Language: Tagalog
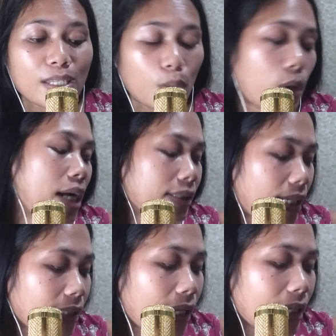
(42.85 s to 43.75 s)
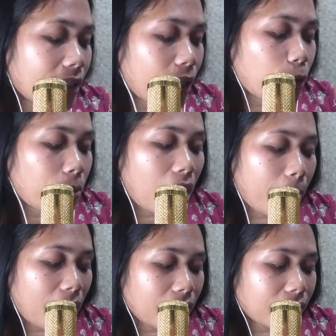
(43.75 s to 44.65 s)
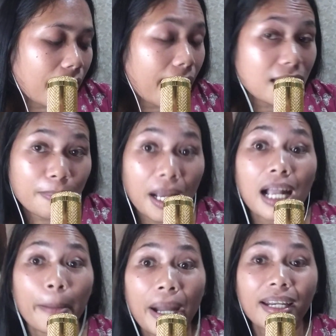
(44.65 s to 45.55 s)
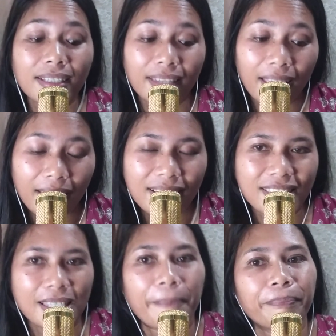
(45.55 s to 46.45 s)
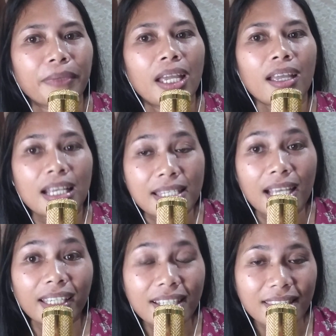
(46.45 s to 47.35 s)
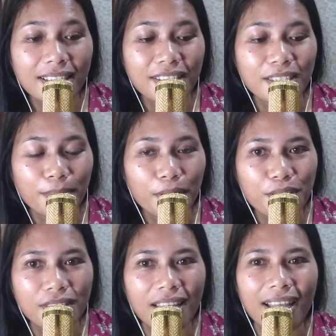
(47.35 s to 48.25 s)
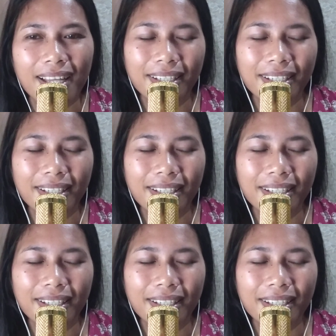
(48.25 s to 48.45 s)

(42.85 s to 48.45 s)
So, ang title ani karon mga marites, mga kamarites, Sakit sa Chismosa.